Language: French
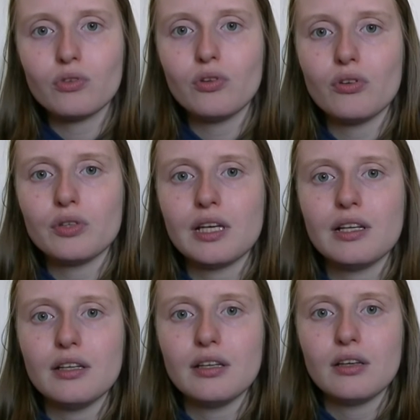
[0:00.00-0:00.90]
dans
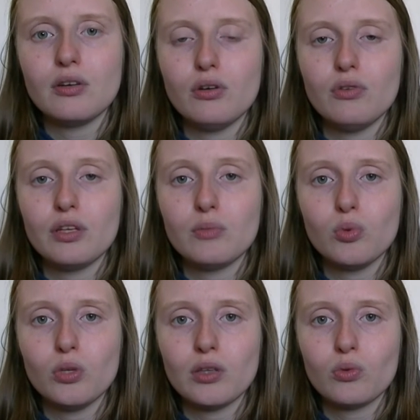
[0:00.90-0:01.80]
lequel vient de
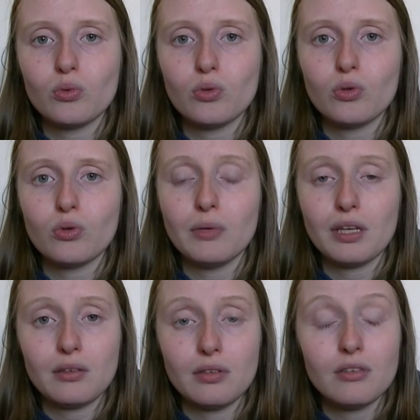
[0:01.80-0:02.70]
mourir donc
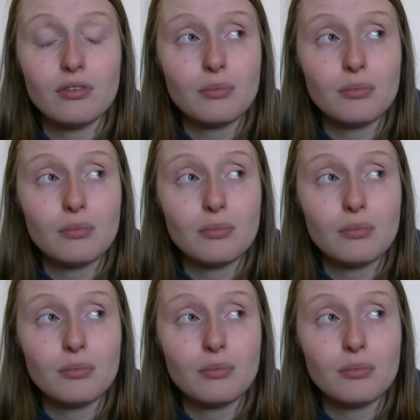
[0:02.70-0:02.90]
Barry,